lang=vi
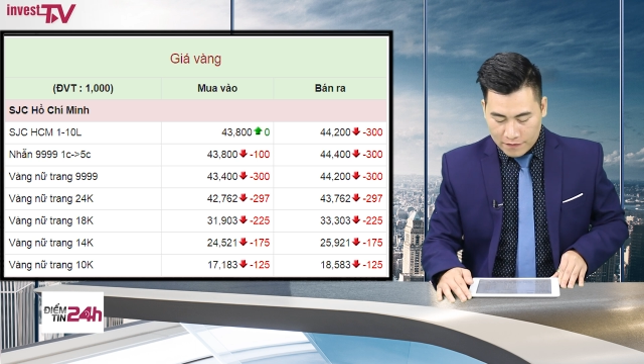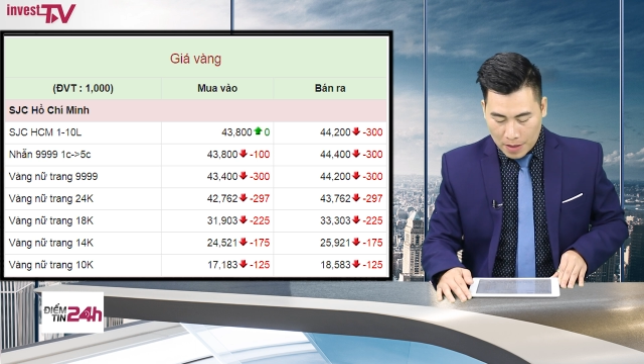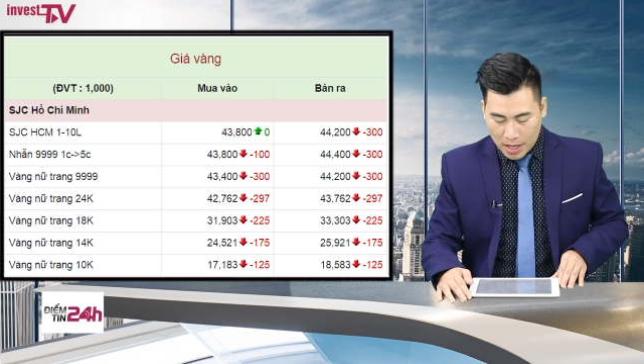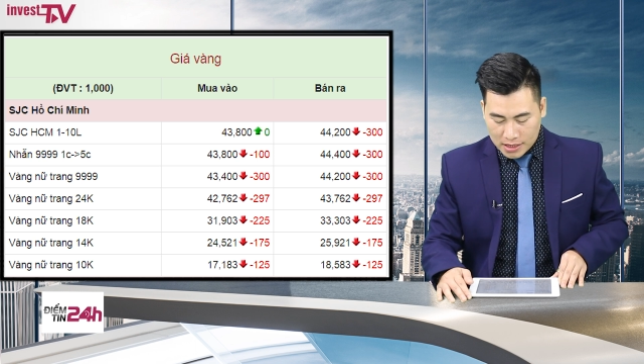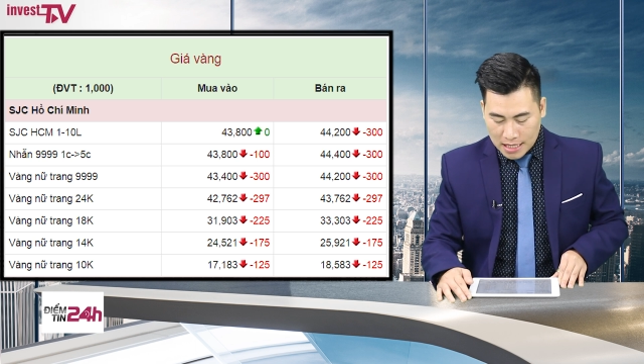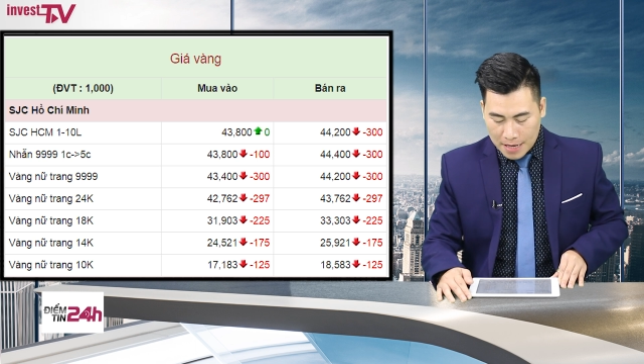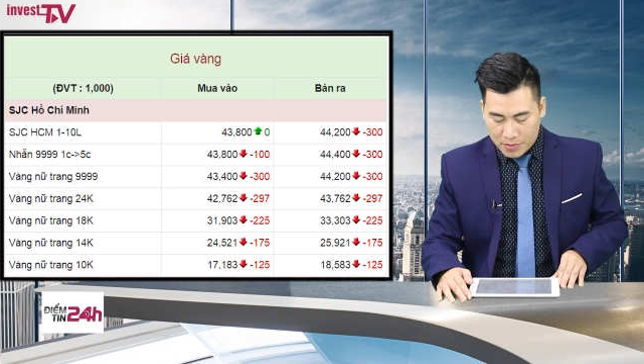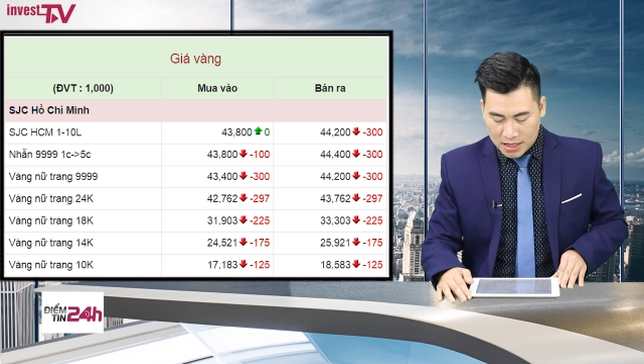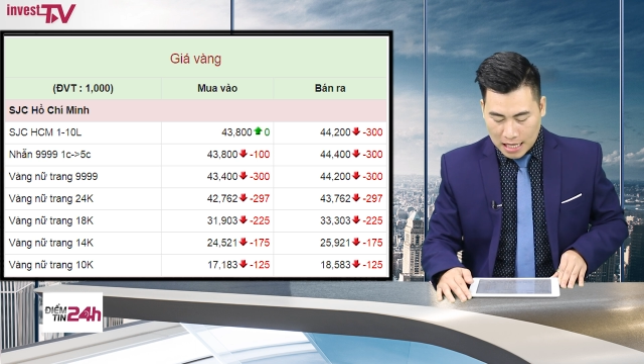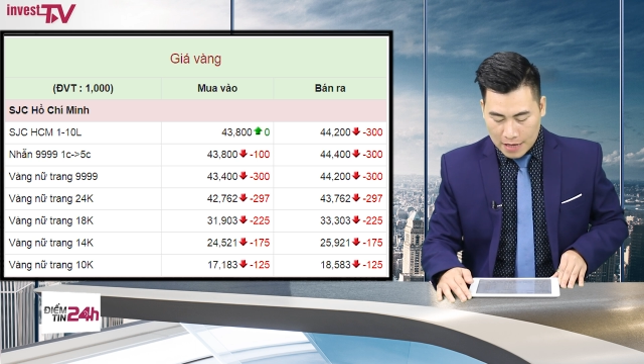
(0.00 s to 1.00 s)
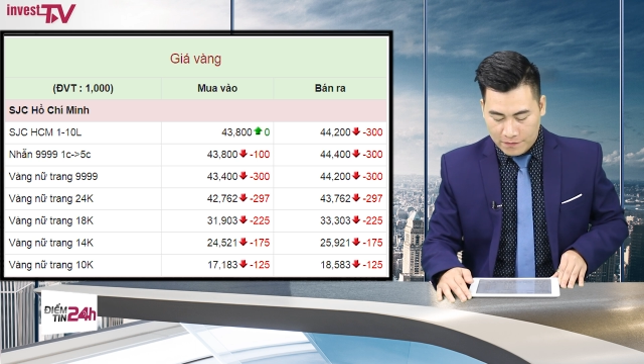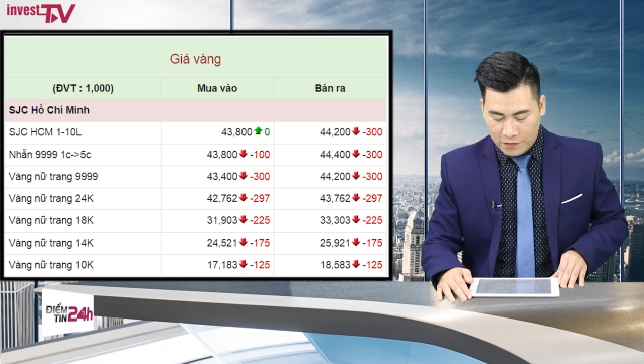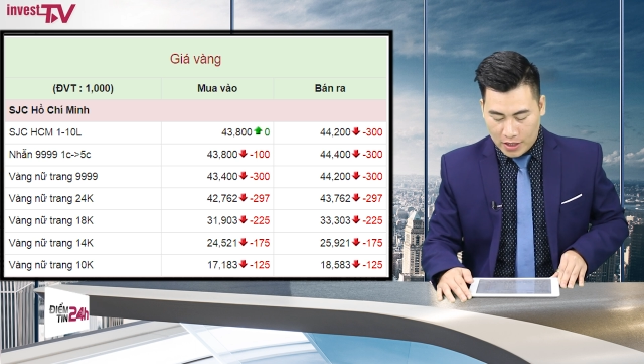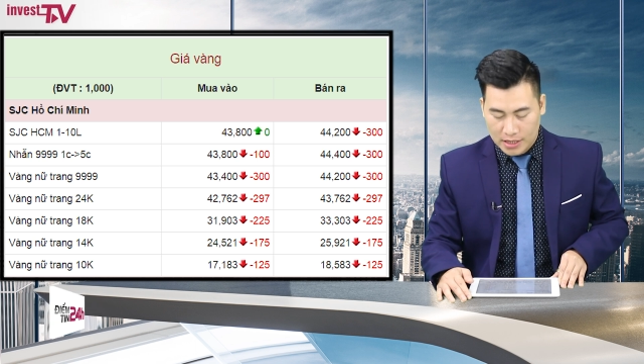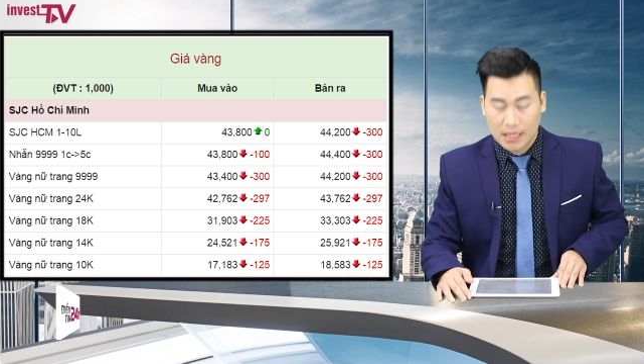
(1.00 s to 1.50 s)
và bán ra
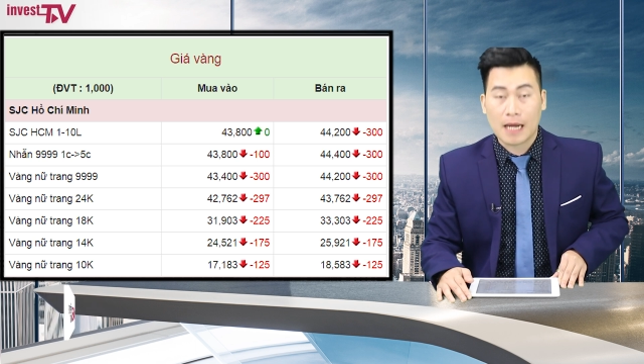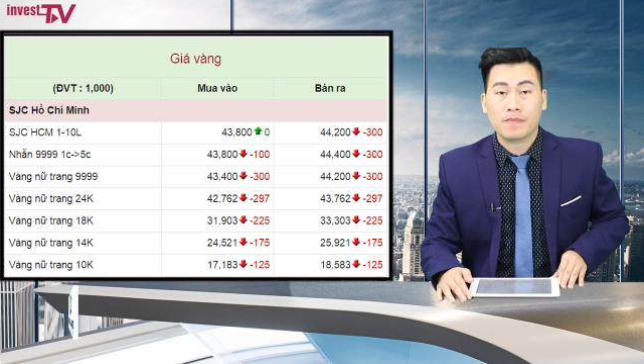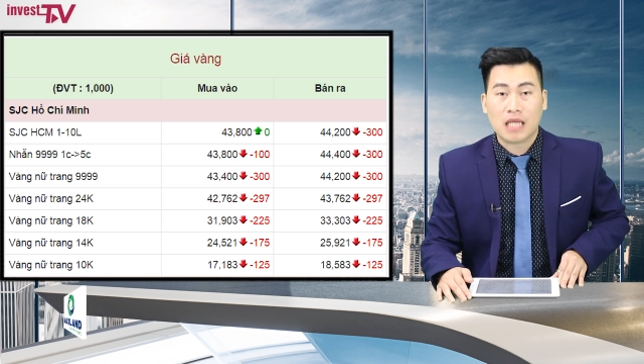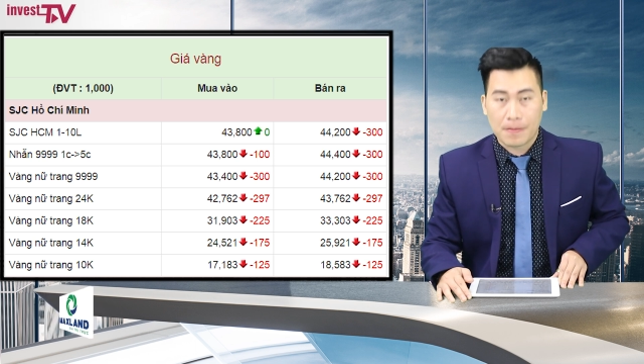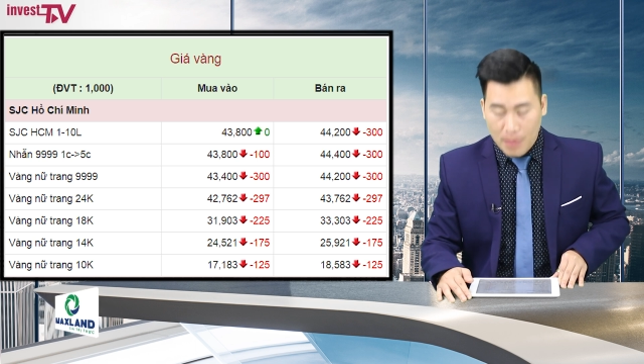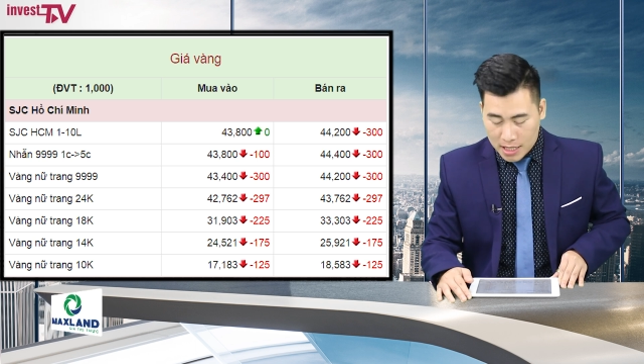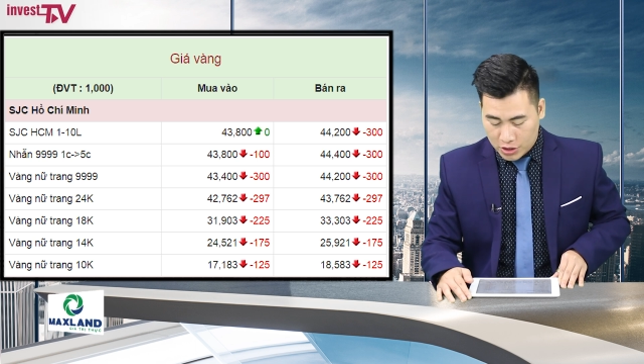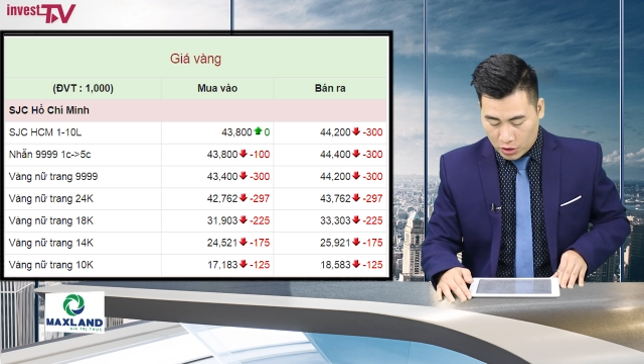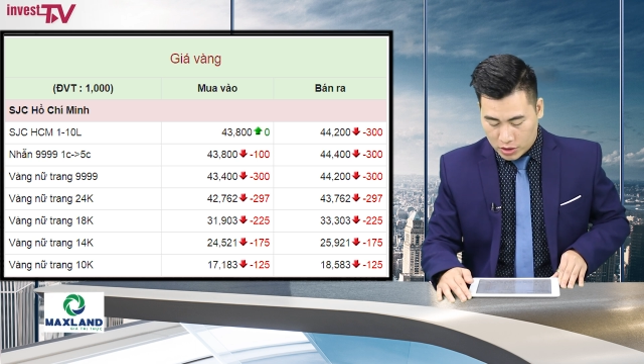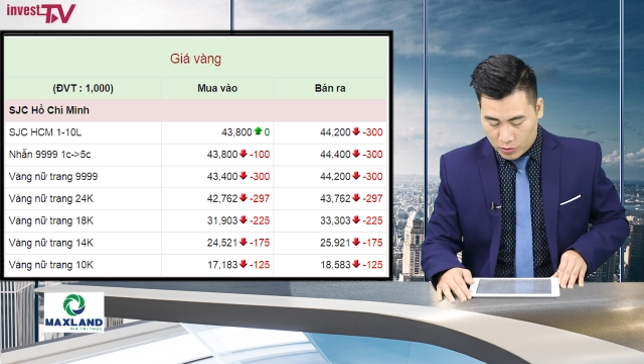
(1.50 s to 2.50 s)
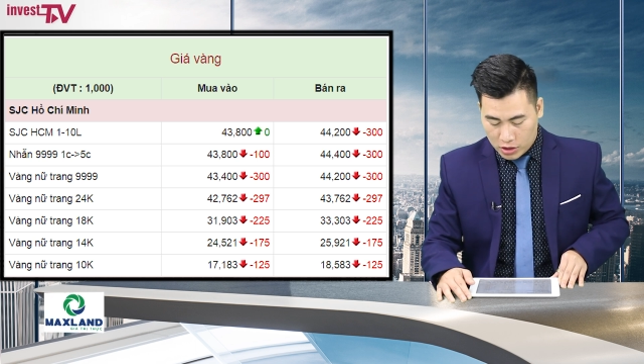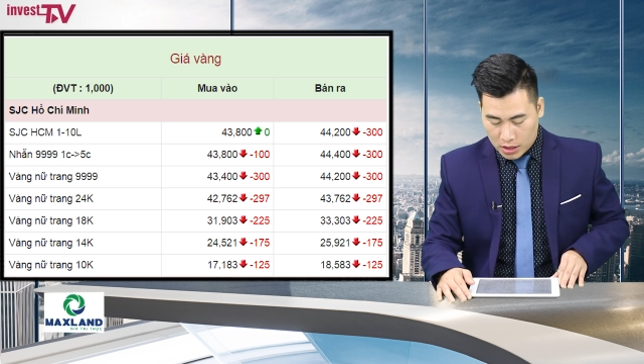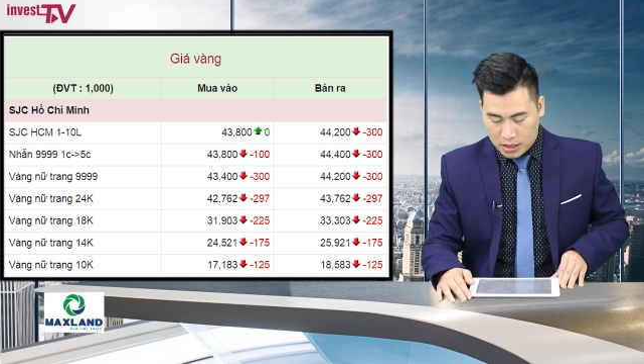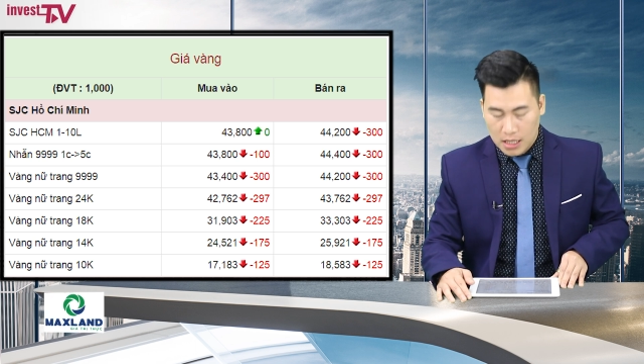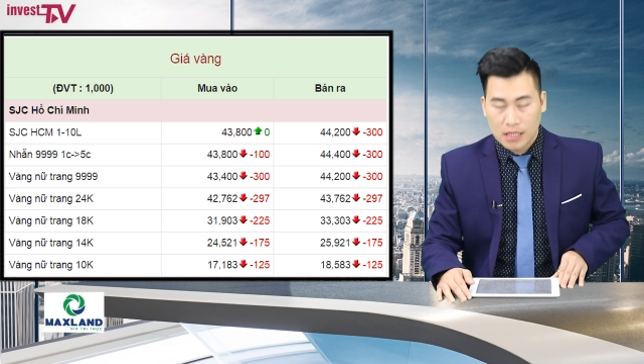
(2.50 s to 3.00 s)
18,583 triệu đồng cho một
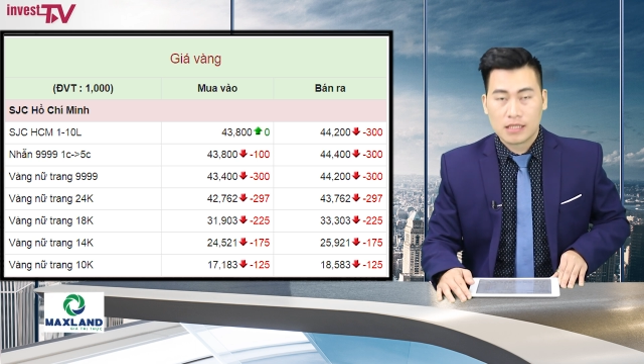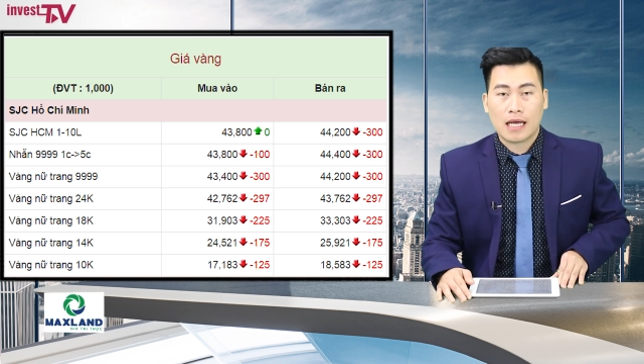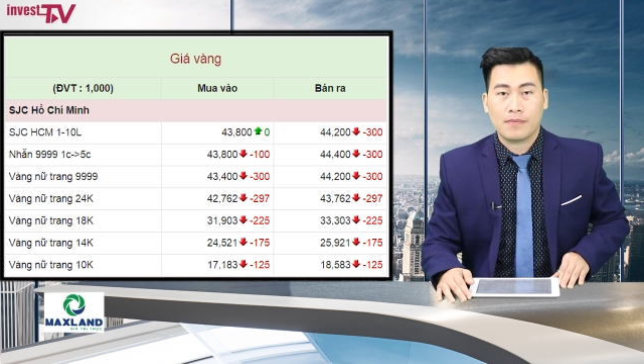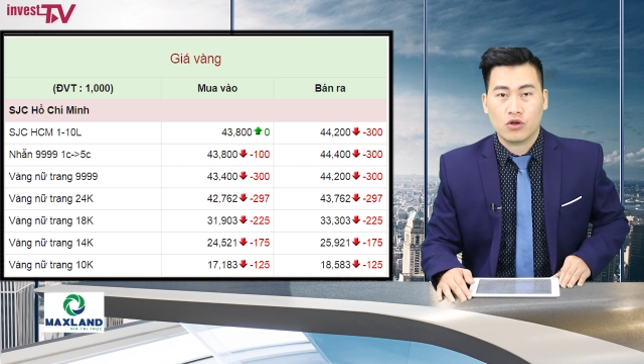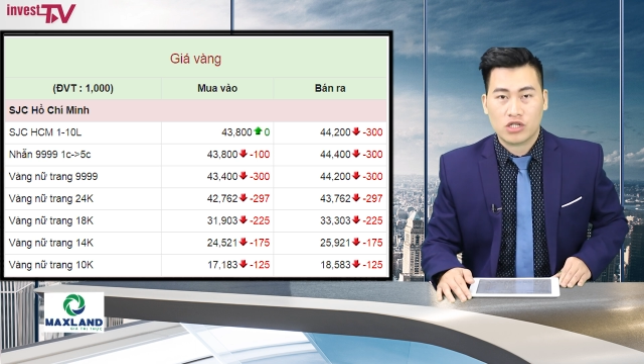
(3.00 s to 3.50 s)
lượng, giảm